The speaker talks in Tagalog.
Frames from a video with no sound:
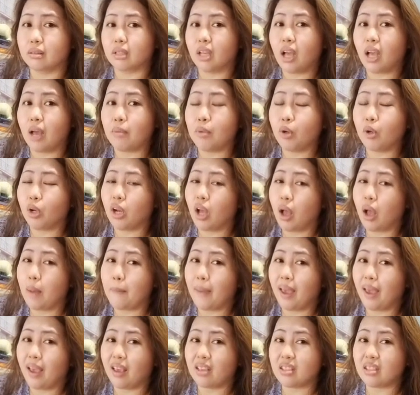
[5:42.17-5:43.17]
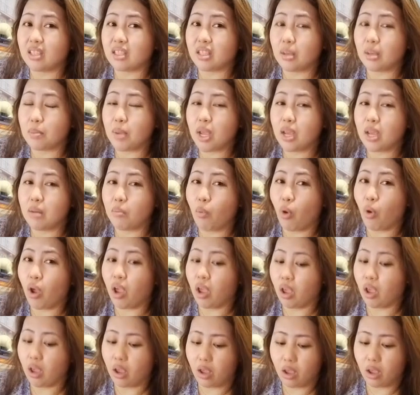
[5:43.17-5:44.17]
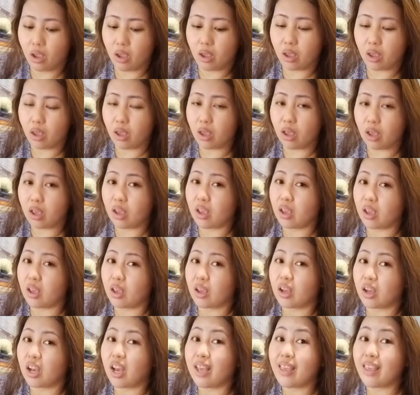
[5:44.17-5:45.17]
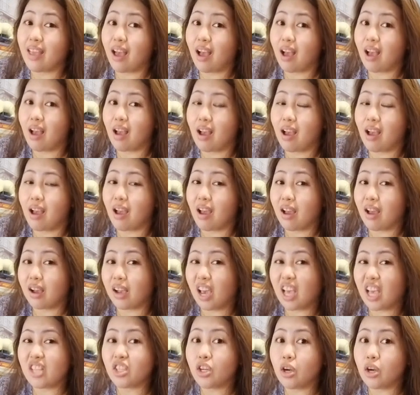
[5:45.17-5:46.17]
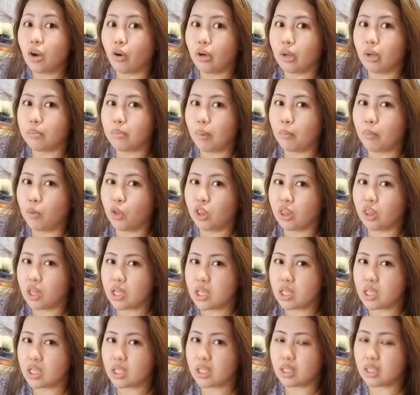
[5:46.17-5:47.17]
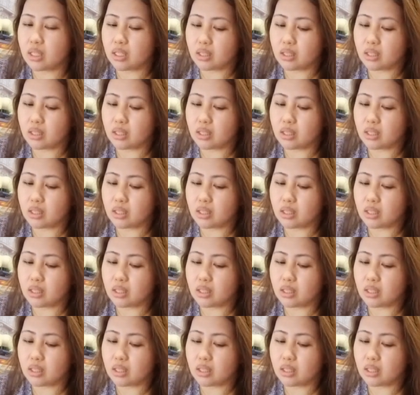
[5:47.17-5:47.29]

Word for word: Sabi ko na nga ba yan ang sasabihin mo eh. Kaya, kay sir ako nagpabuntis.